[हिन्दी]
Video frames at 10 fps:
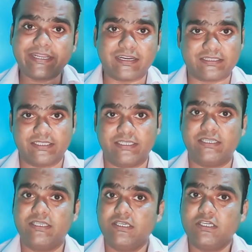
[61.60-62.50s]
करते हैं
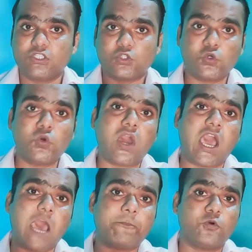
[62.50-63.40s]
तो
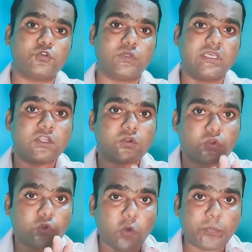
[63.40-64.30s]
आपको जो है
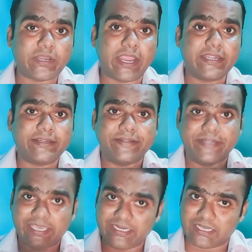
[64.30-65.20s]
कॉपीराइट
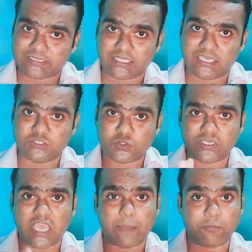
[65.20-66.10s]
नहीं लगता है जो
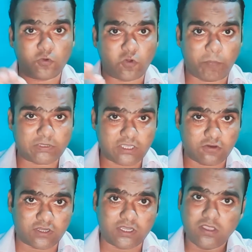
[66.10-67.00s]
कि आप लोग को पता
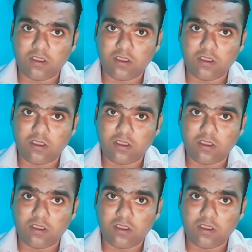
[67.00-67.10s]
होगा